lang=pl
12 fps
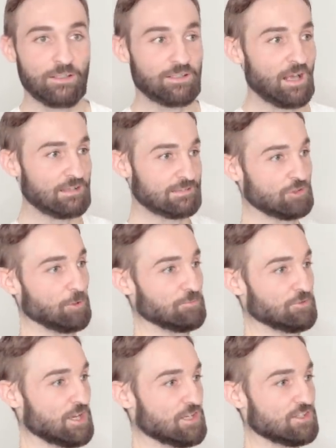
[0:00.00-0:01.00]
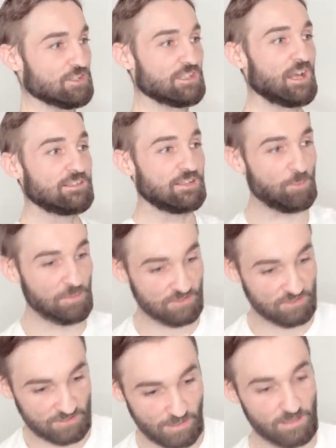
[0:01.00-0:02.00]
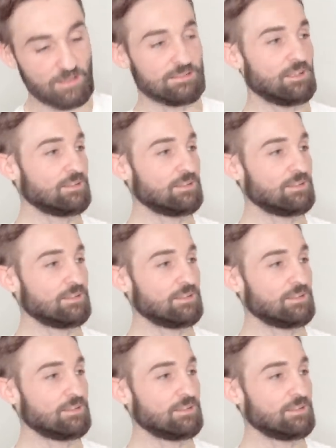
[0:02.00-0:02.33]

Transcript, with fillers: Ja chcę tą rzecz, ja chcę ją mieć teraz.